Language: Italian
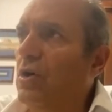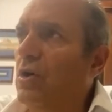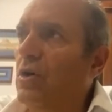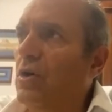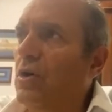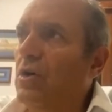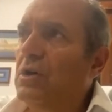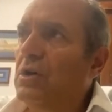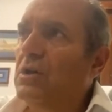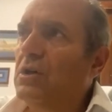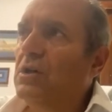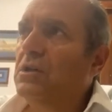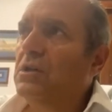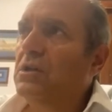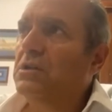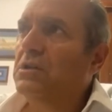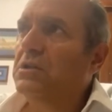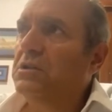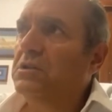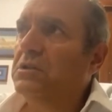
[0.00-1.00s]
eh,
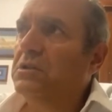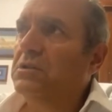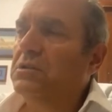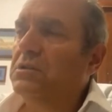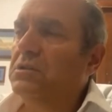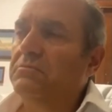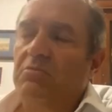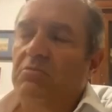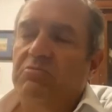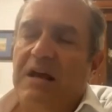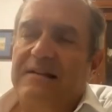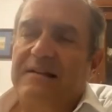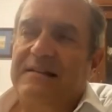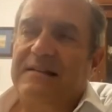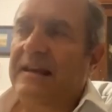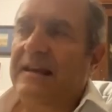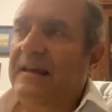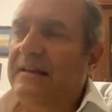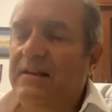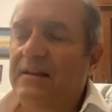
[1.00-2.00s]
insomma una serie di
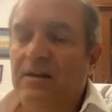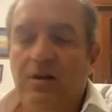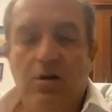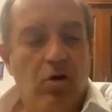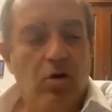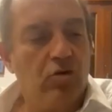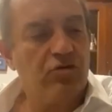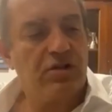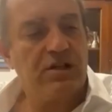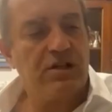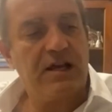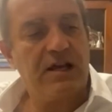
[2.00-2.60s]
cose